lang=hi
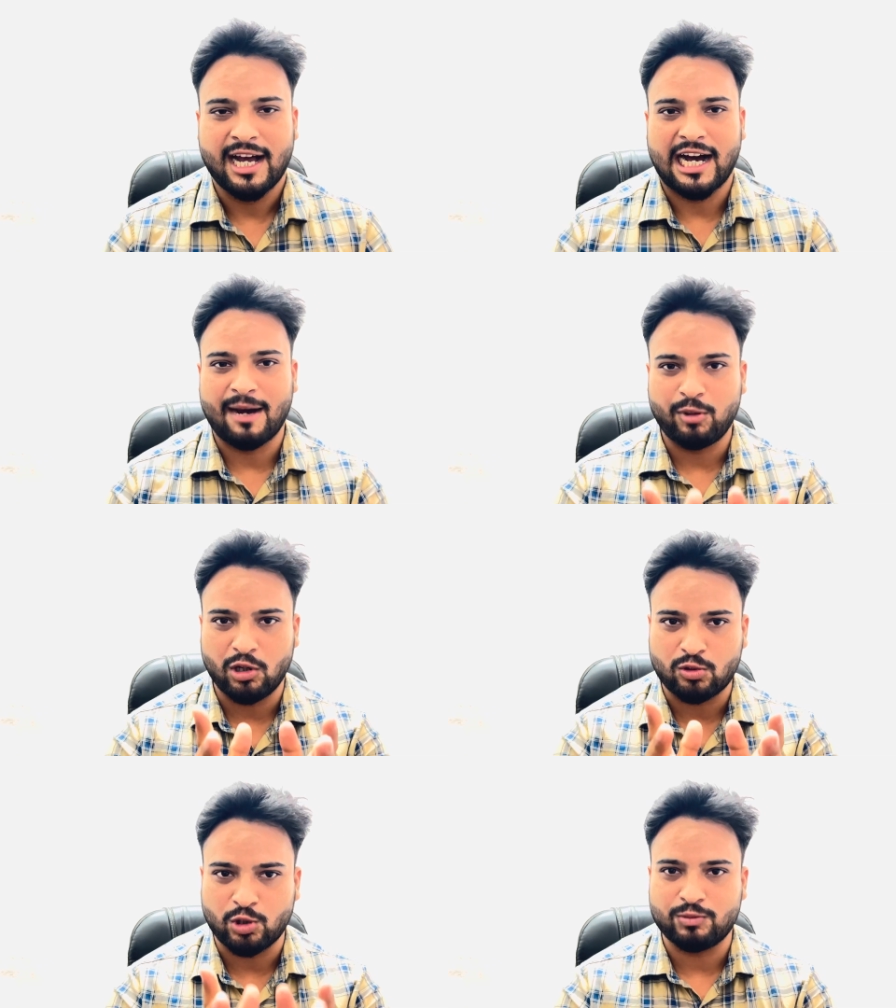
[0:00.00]
आप
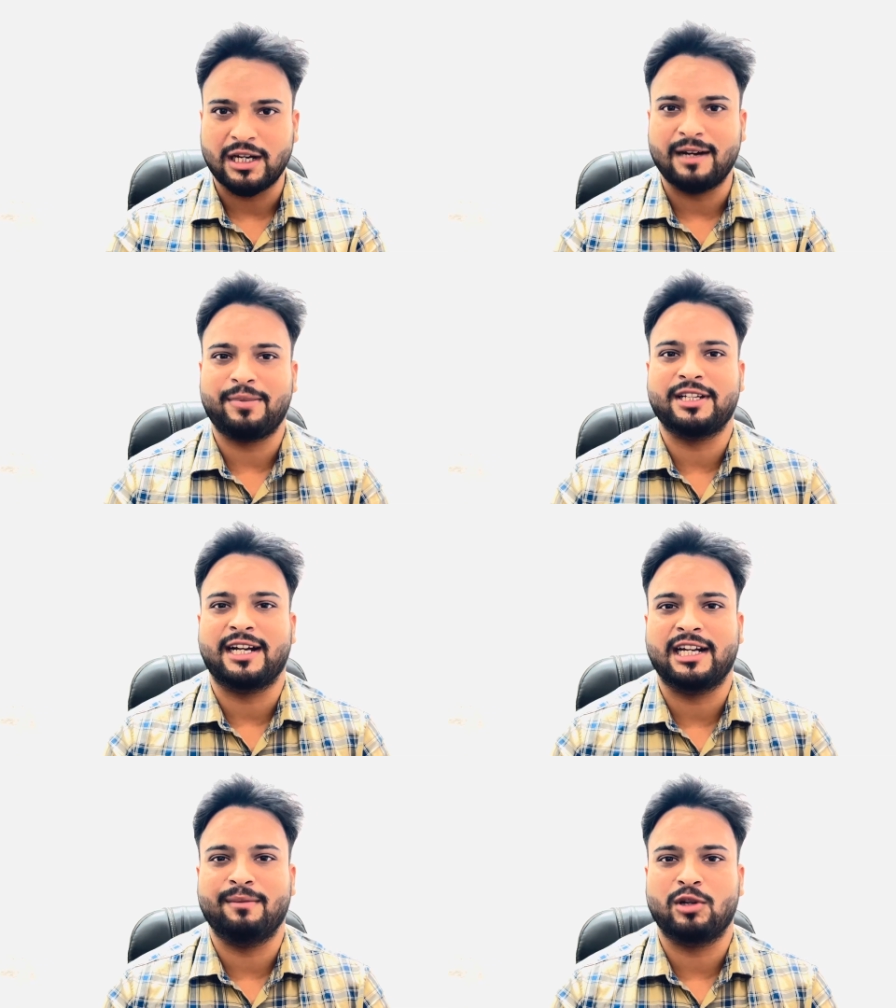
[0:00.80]
लोग खुद वहां पर
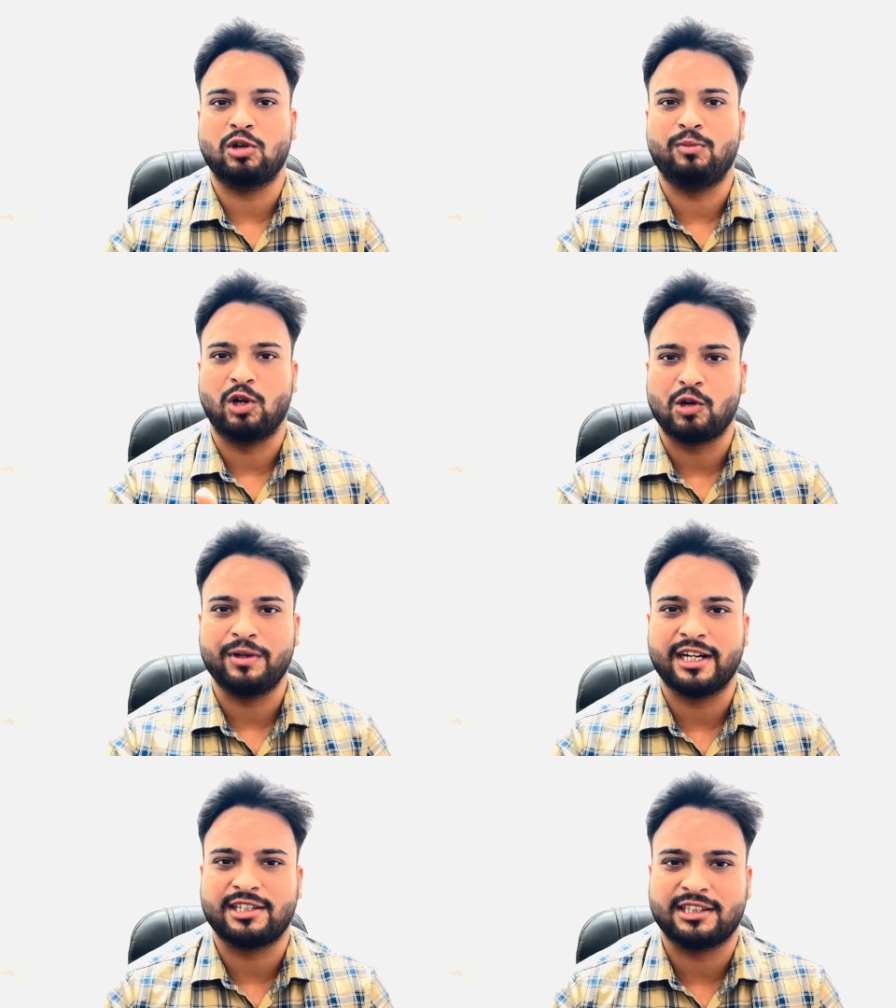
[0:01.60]
जाकर नंबर को ब्लॉक भी
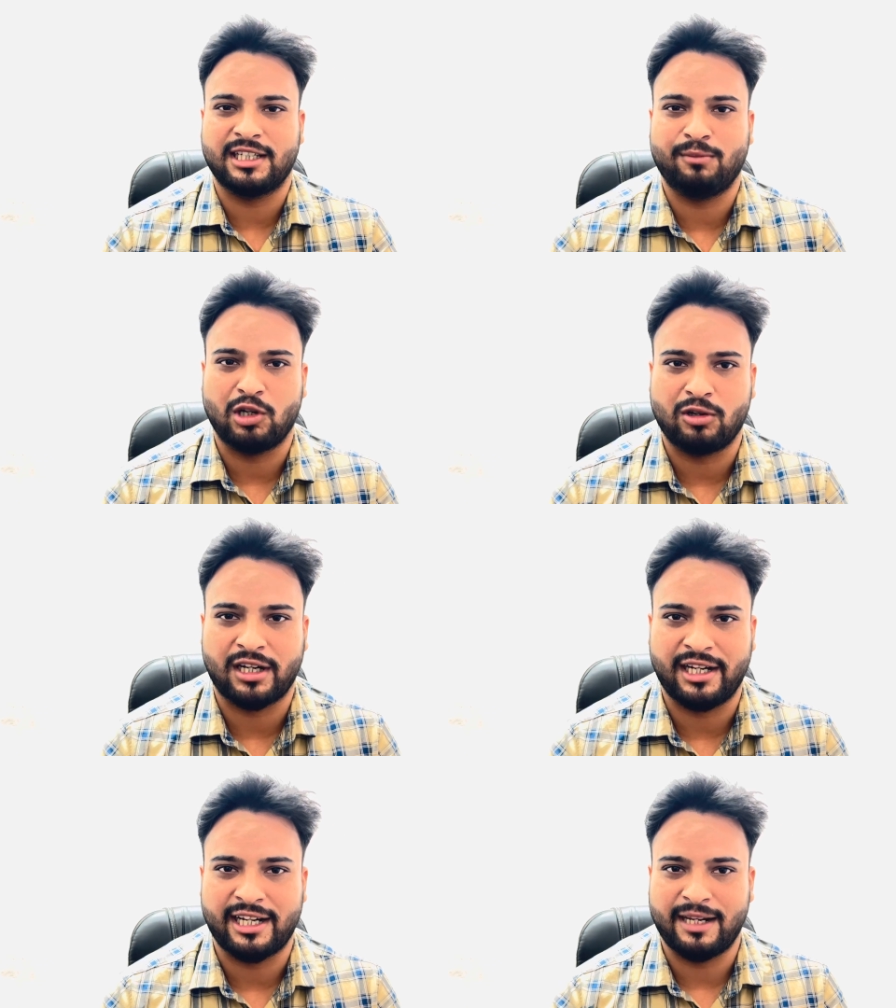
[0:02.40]
कर सकते हैं ब्लॉक
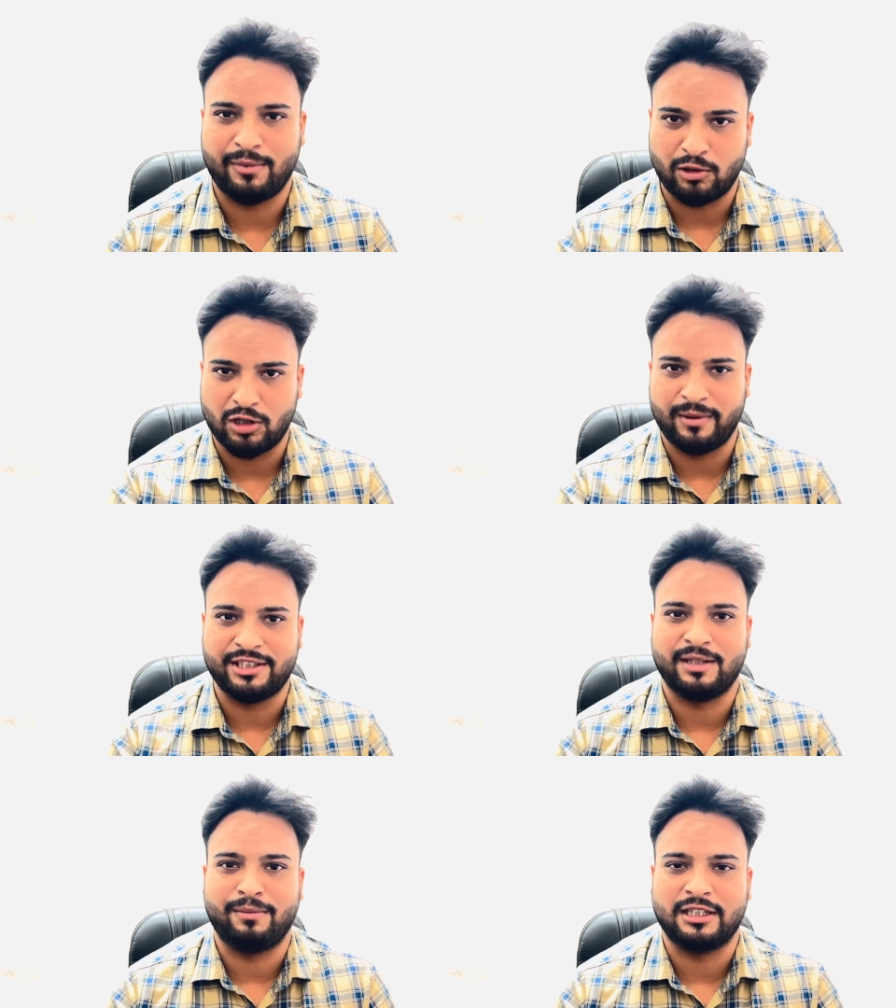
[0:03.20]
करने के लिए बिल्कुल वही
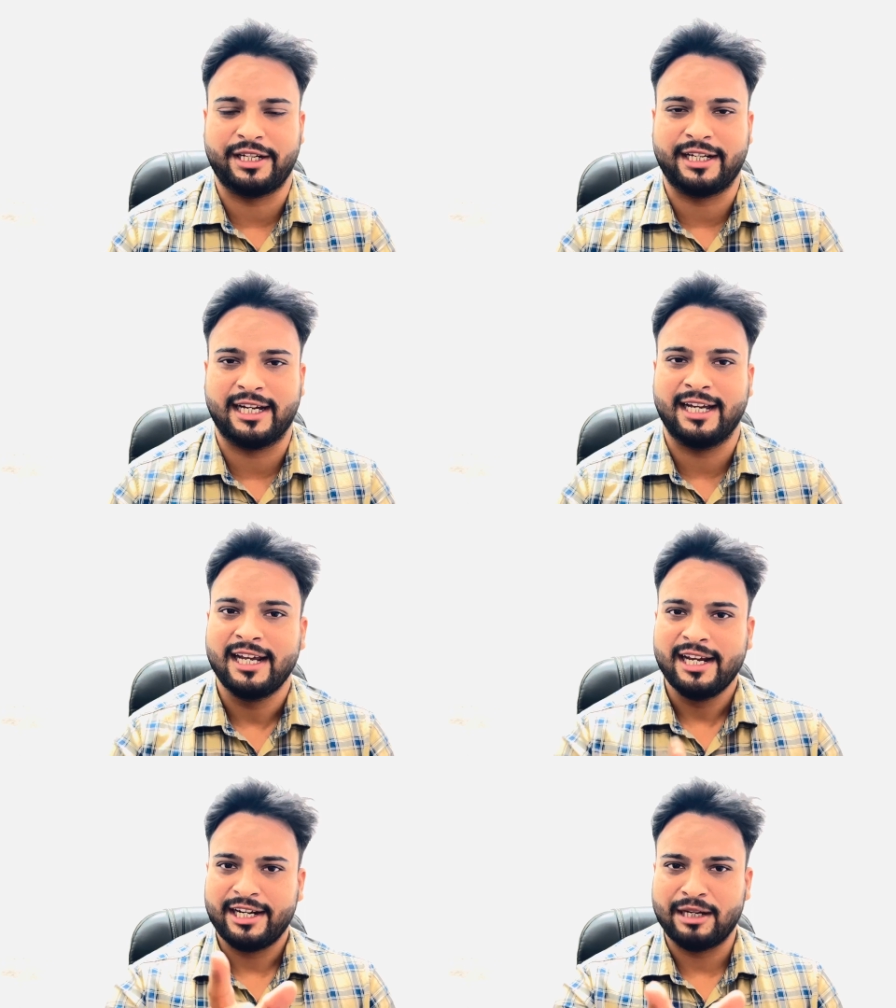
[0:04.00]
सिंपल तरीका है
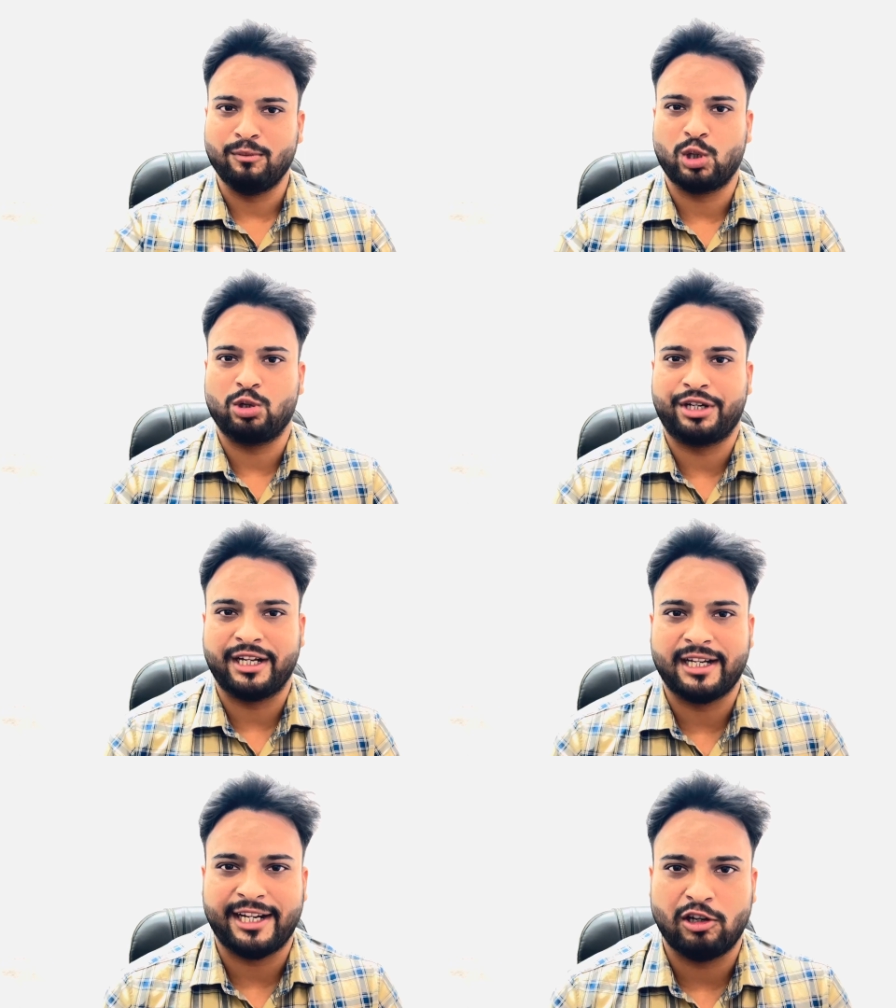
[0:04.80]
नंबर को
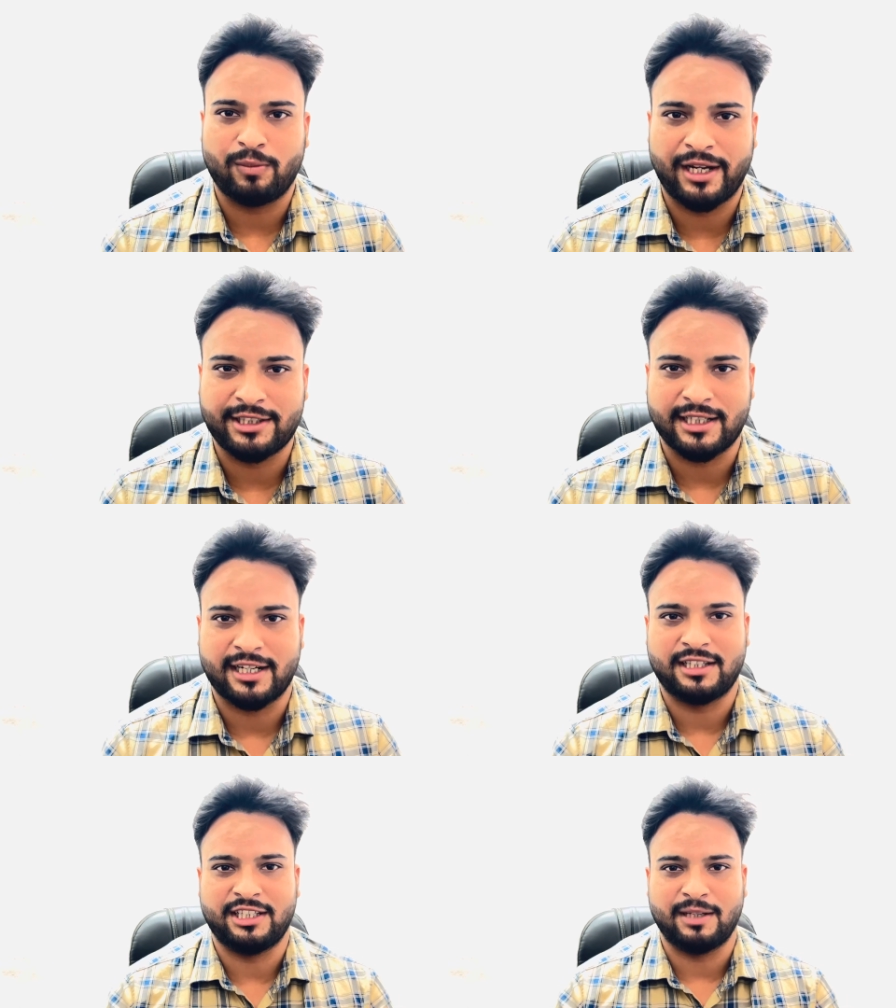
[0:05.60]
टिक करिए और वहीं से कर
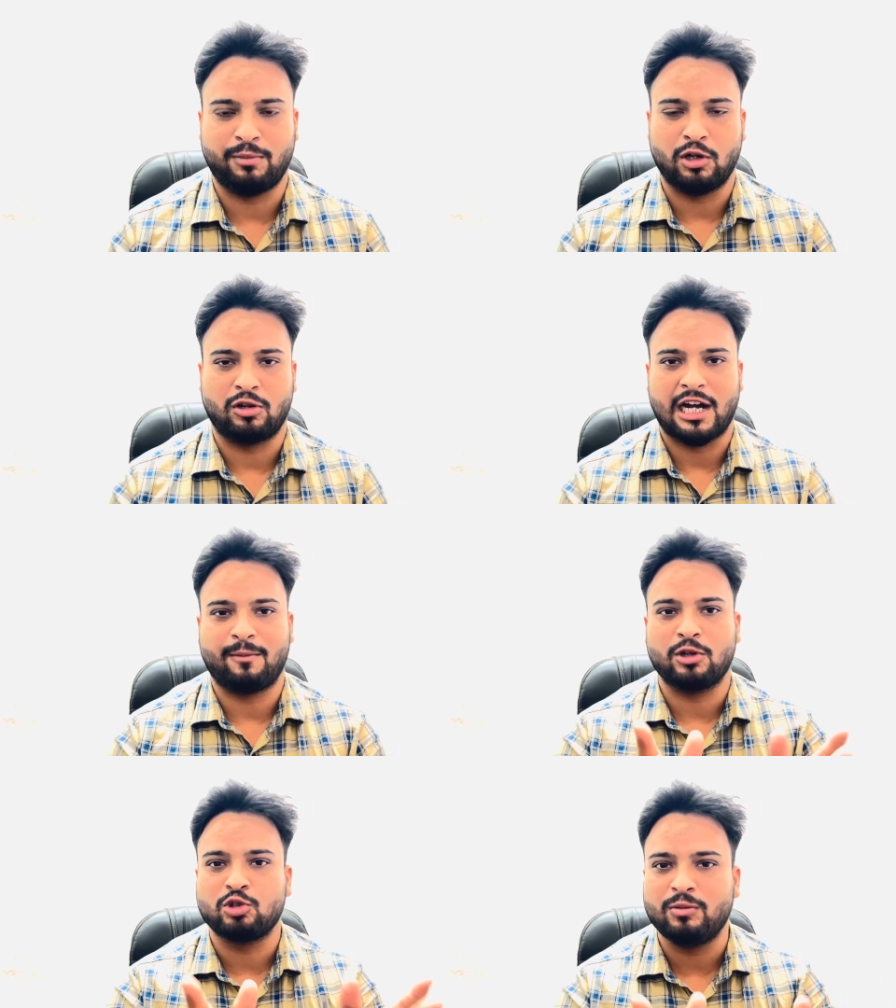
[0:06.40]
दीजिए ब्लॉक
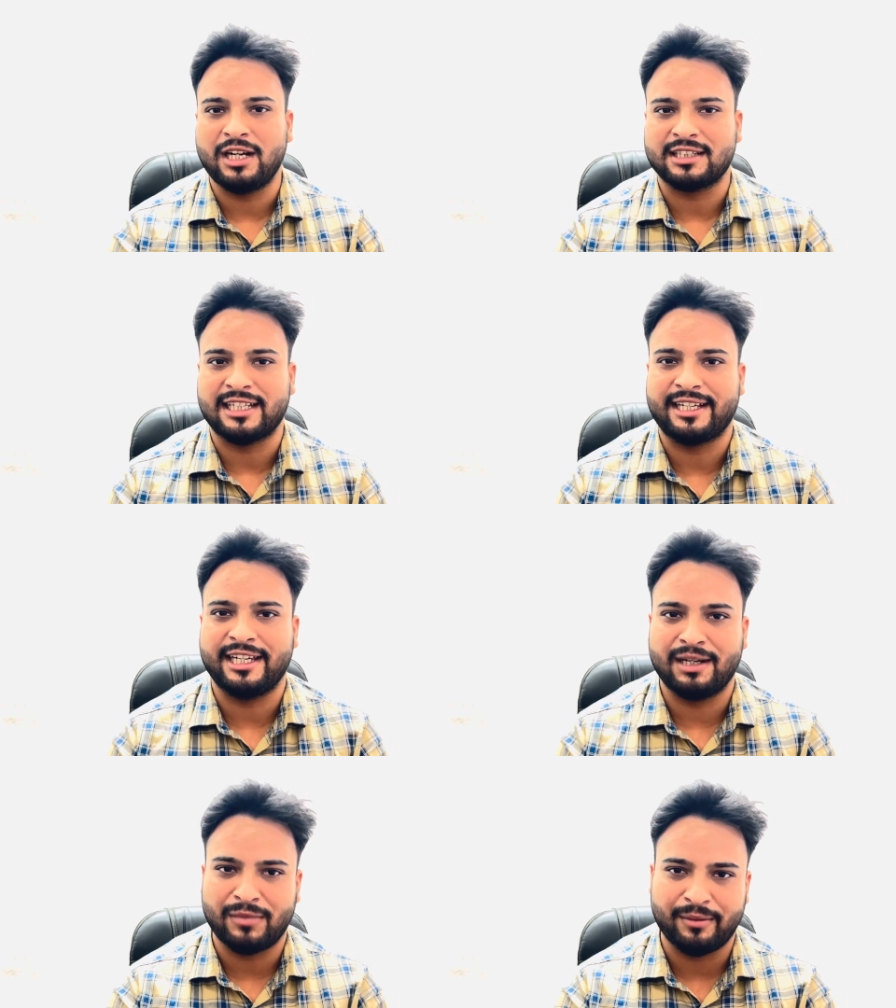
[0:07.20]
आपको जो भी लगता है कि ये
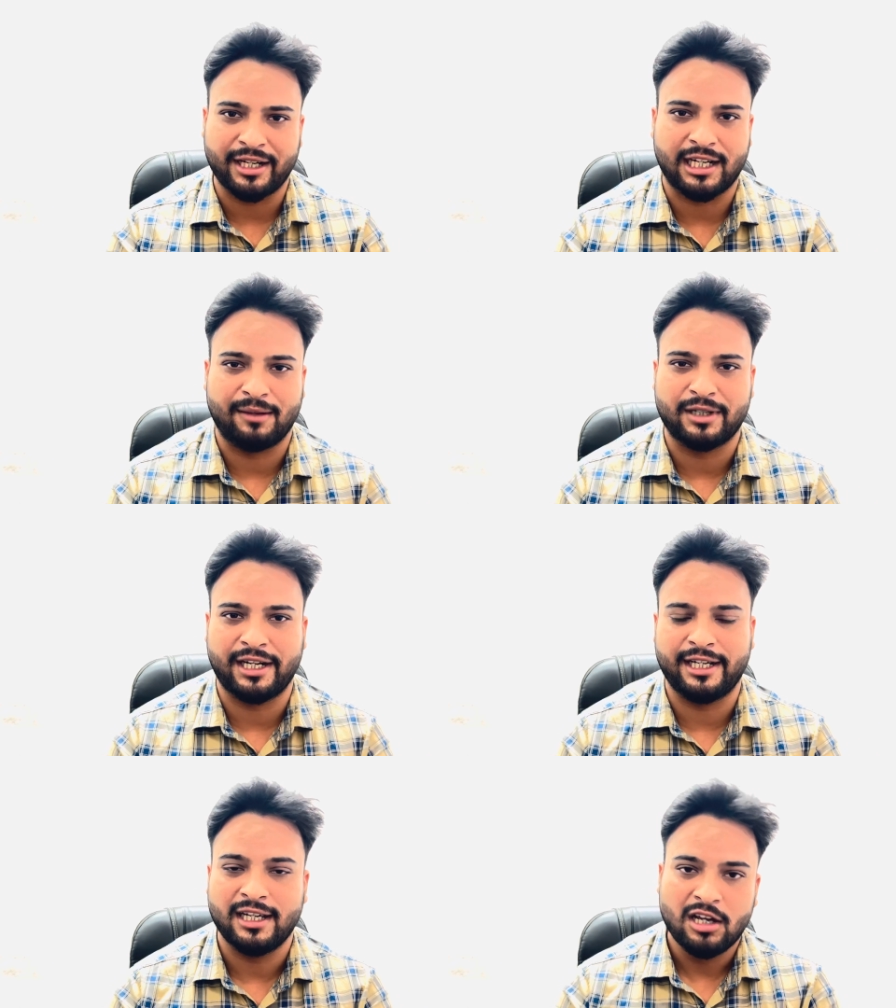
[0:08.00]
नंबर मेरे काम का नहीं है